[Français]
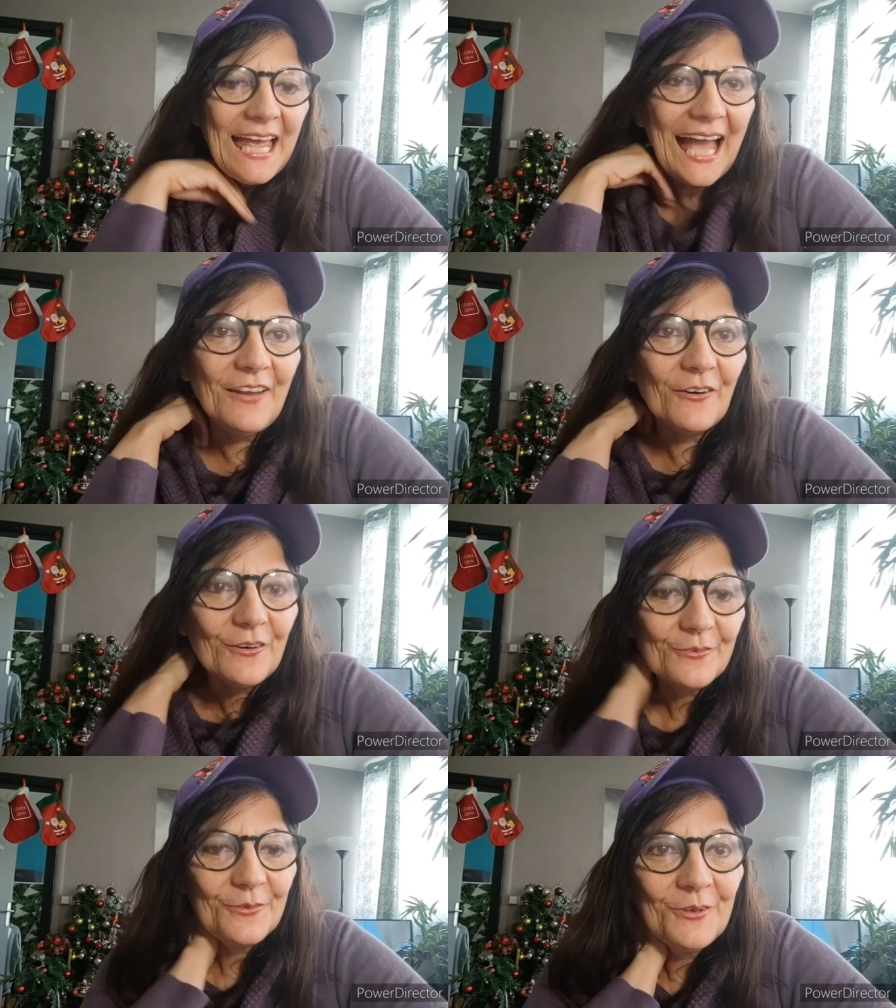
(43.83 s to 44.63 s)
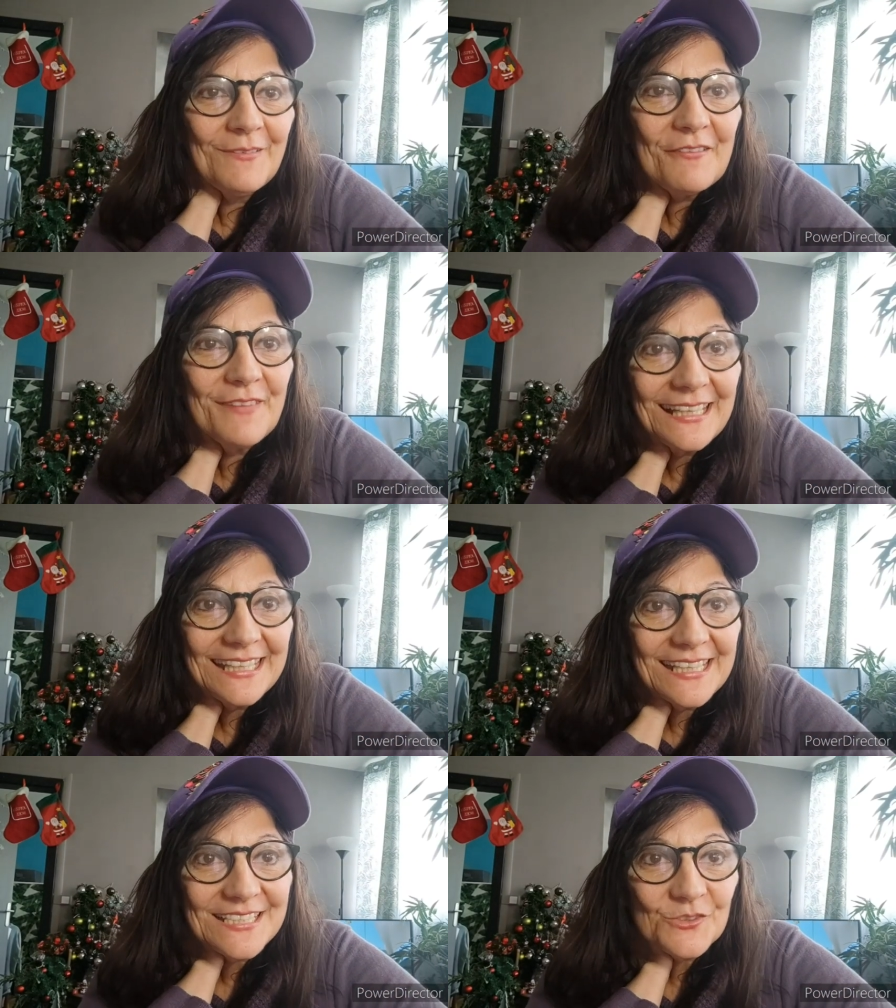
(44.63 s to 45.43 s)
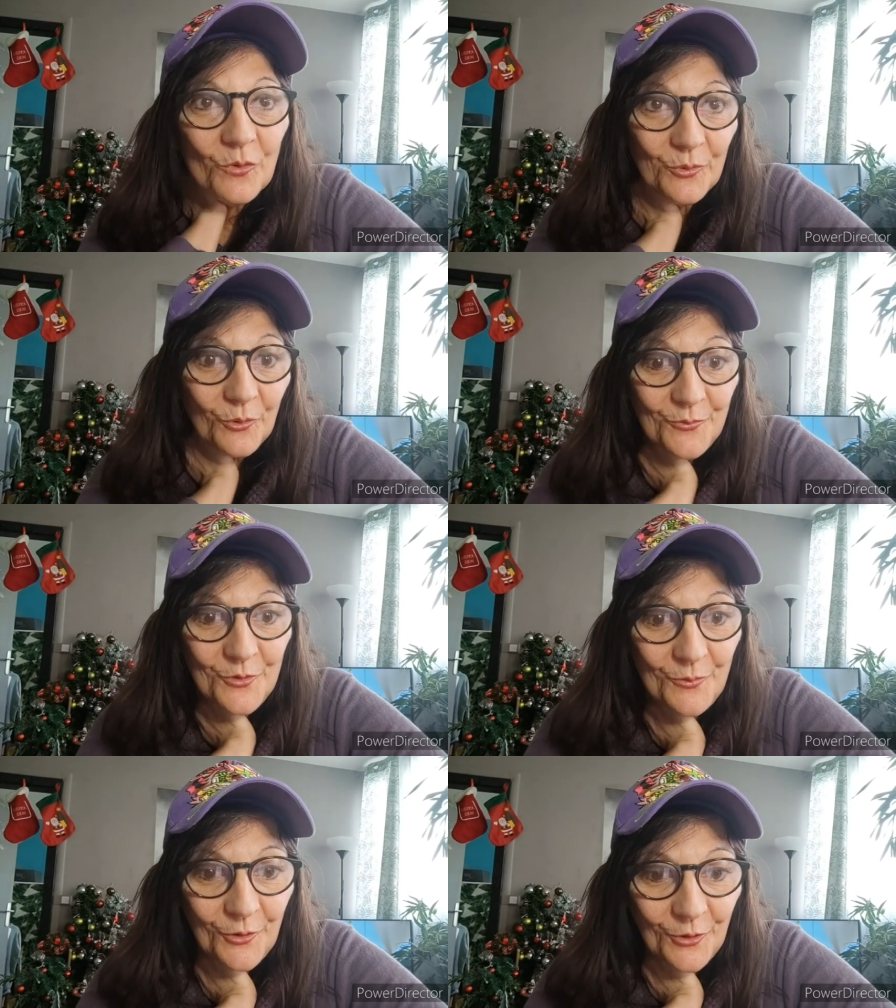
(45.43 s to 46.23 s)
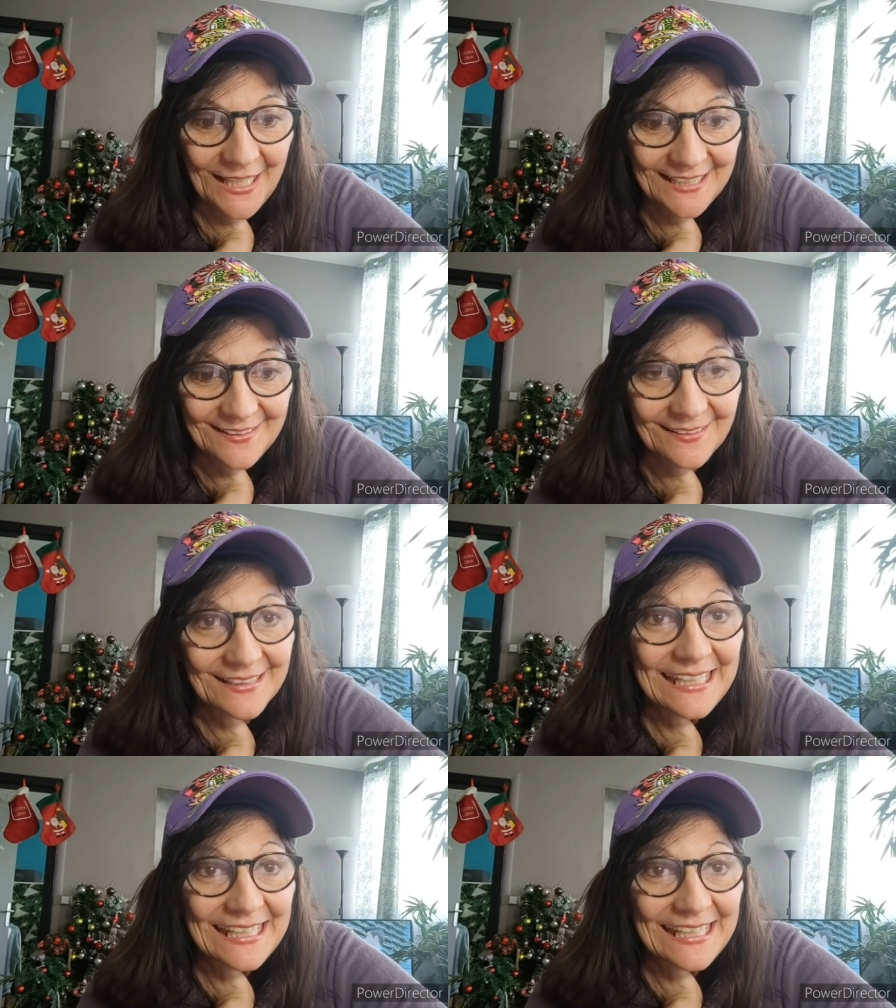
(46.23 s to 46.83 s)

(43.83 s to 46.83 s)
Alors, on va faire des questions pour mieux me connaître.